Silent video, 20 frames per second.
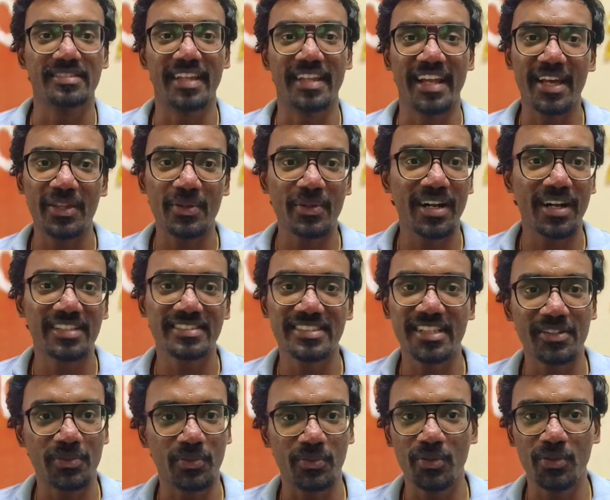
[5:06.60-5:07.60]
தெரியாதவங்க
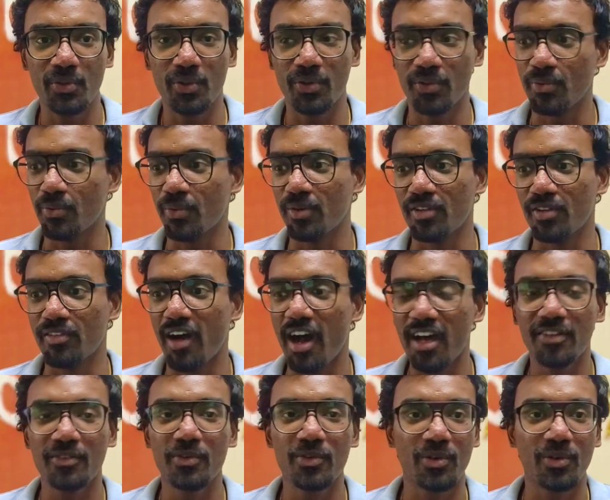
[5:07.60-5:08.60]
அடிச்சா அது வந்து ஒரு ஒரு
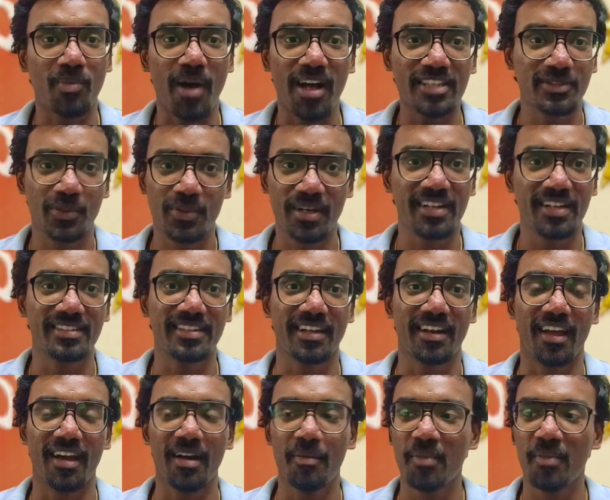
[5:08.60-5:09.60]
வாரம் ஒரு மாதம் கூட
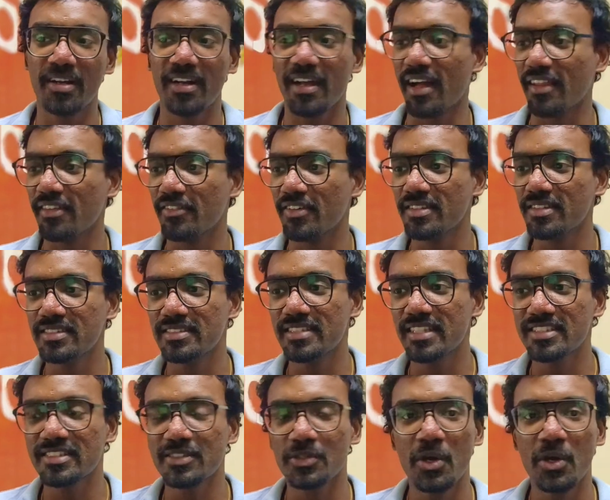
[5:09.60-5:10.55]
எடுத்துக்கலாம் பட் அது வந்து ஜஸ்ட்